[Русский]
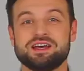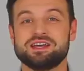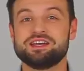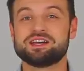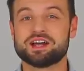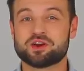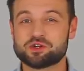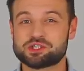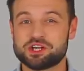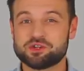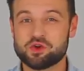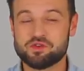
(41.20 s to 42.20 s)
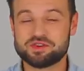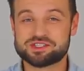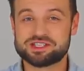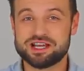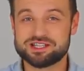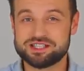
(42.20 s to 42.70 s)
И хорошая новость
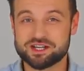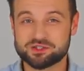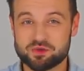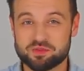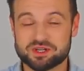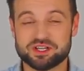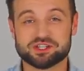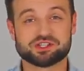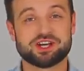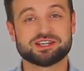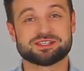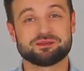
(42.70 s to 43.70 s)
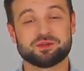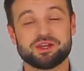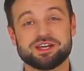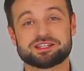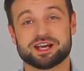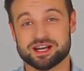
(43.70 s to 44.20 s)
для тех, кто продолжает
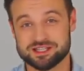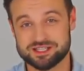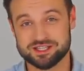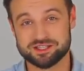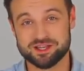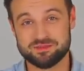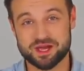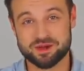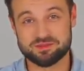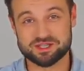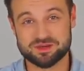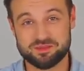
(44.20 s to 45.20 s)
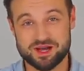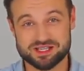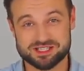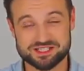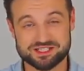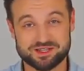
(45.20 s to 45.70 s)
соблюдать карантинные меры
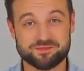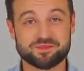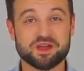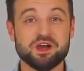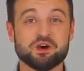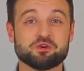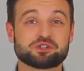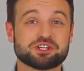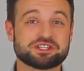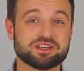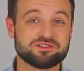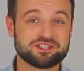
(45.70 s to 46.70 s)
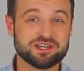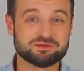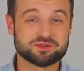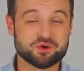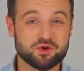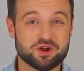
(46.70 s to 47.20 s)
безопасности. Уже совсем
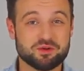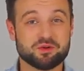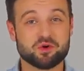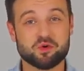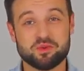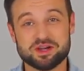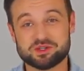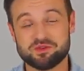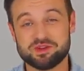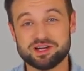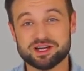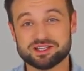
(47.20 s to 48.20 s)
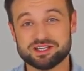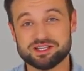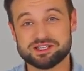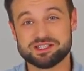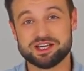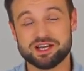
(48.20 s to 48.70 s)
скоро покупать ювелирные
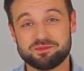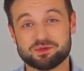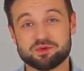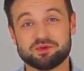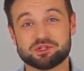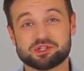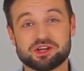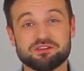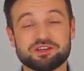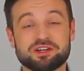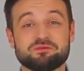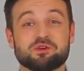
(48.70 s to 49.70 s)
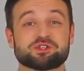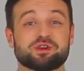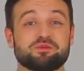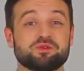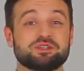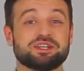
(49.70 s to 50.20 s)
изделия B2B Jewelry можно
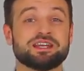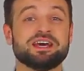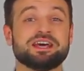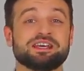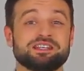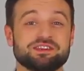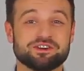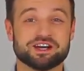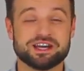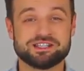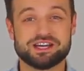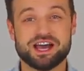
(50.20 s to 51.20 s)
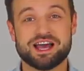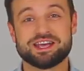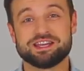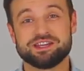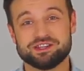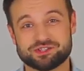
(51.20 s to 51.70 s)
будет, не выходя
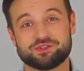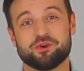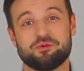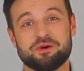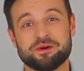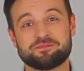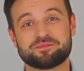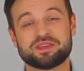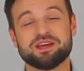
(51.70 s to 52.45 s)
из дома.